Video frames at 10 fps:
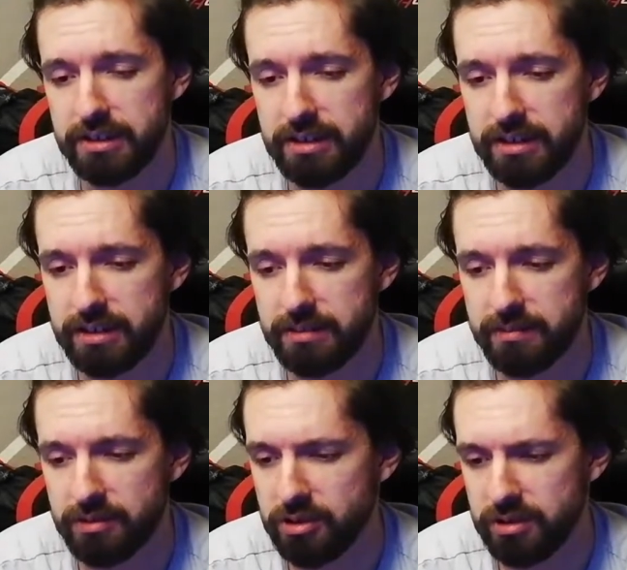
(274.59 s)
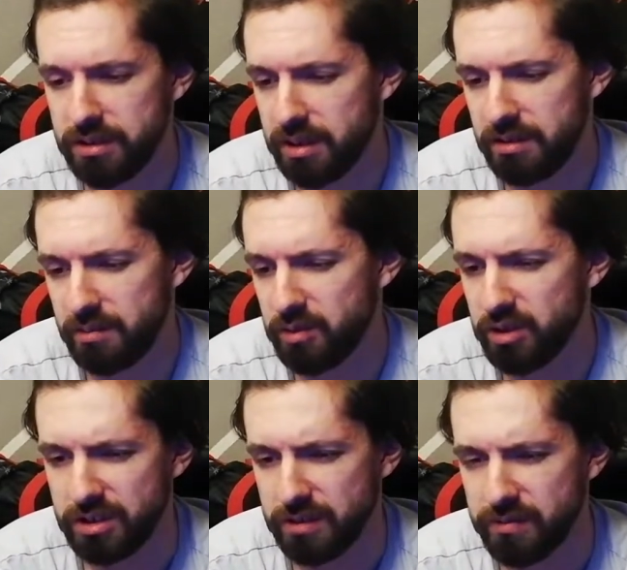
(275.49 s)
Um, od siostry to
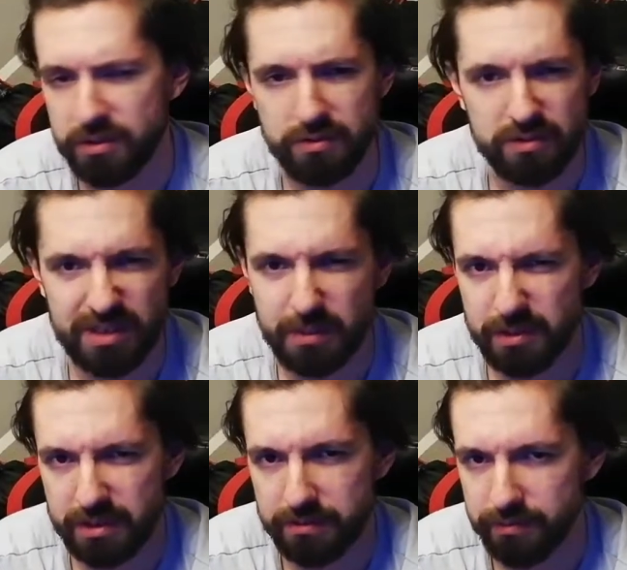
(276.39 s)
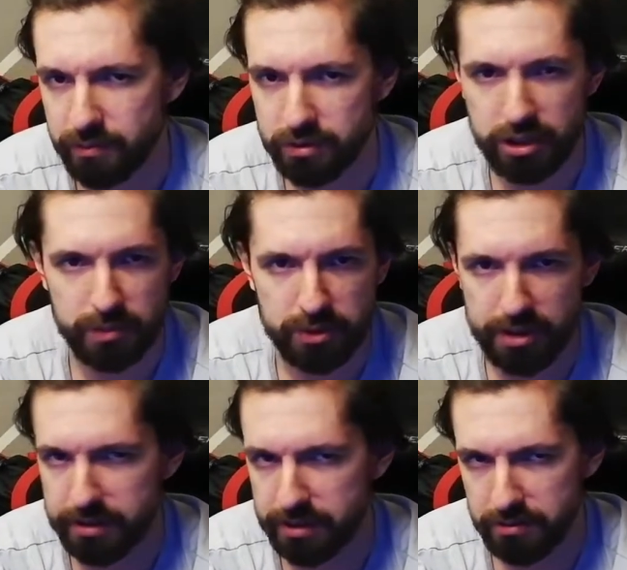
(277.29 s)
myślę, że w ciągu tam tych dwóch, trzech
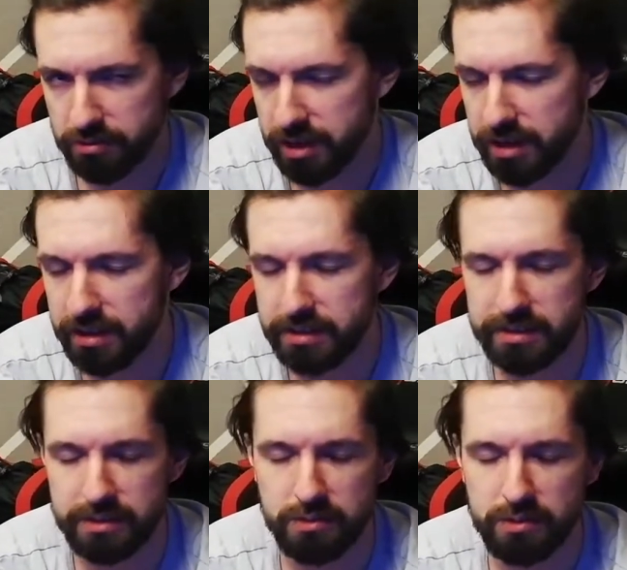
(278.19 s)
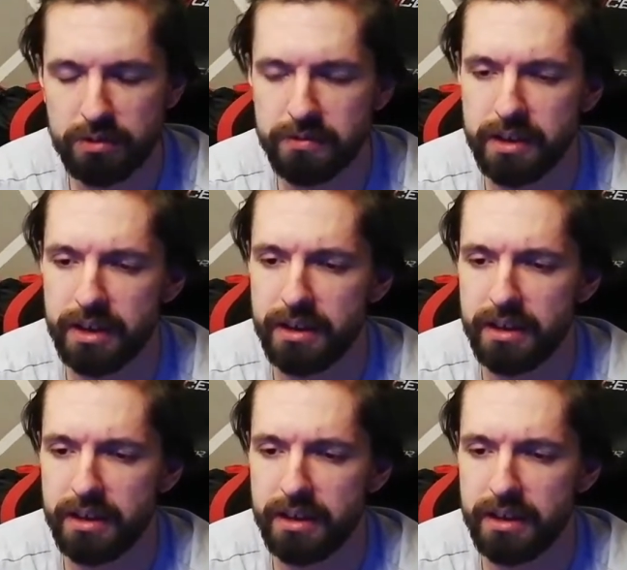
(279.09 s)
miesięcy już zejdę z tych długów, nie?